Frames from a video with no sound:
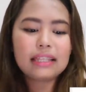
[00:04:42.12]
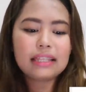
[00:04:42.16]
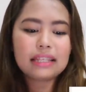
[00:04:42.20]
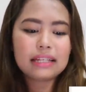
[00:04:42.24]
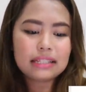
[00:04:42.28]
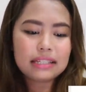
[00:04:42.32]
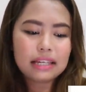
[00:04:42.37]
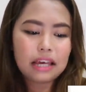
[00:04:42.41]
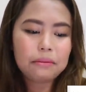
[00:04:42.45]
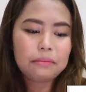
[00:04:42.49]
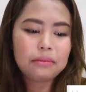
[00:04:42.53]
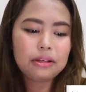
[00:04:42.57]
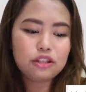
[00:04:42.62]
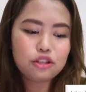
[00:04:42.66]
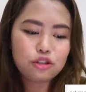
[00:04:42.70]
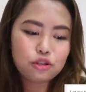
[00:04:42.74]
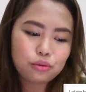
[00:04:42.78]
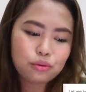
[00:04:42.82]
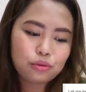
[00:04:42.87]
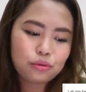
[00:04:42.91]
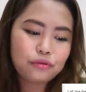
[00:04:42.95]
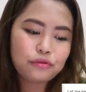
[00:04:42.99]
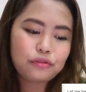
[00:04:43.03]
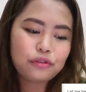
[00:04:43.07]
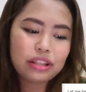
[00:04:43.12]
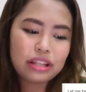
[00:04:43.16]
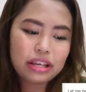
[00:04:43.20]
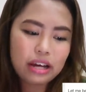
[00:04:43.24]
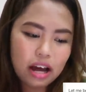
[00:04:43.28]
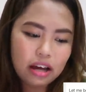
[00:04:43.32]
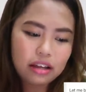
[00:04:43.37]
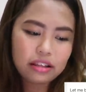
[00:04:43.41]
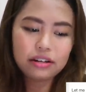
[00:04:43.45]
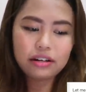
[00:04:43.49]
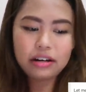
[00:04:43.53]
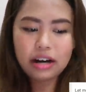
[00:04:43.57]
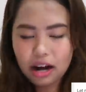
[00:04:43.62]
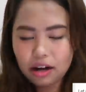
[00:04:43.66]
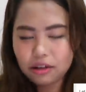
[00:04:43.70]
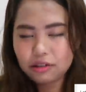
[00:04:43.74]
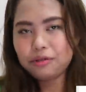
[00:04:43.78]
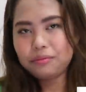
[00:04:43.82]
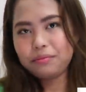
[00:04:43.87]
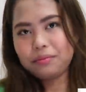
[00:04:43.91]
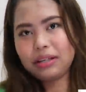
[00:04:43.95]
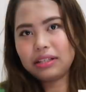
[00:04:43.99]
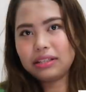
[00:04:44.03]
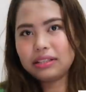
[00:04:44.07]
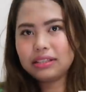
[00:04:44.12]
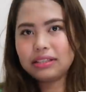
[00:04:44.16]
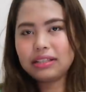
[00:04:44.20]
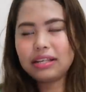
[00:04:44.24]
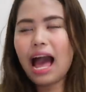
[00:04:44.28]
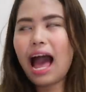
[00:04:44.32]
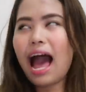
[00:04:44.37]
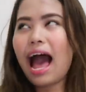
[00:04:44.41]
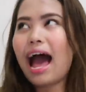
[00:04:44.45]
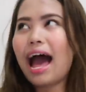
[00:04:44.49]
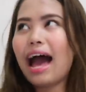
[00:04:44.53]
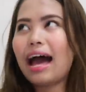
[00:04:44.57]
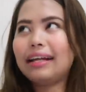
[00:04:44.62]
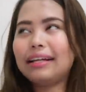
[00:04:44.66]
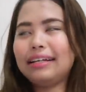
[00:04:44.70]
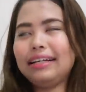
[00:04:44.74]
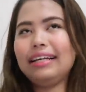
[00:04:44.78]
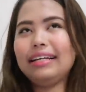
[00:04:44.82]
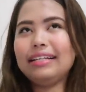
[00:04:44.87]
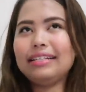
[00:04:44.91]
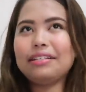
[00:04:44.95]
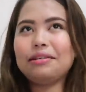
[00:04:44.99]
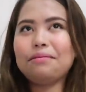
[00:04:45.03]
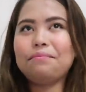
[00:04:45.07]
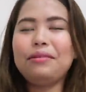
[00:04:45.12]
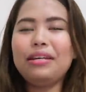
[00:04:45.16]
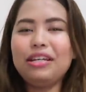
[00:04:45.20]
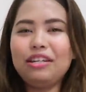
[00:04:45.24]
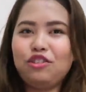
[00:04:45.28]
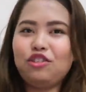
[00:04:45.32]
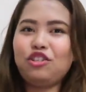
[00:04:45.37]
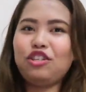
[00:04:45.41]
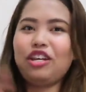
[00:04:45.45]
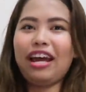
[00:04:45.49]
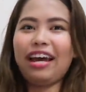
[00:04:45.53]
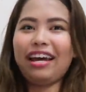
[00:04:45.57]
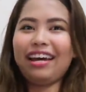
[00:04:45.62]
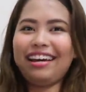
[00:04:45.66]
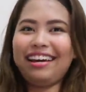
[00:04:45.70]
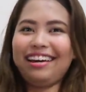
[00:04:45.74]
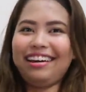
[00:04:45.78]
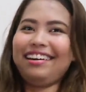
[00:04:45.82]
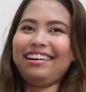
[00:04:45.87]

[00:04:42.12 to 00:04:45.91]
The same is true for the other housemates. Uh, it's a big check.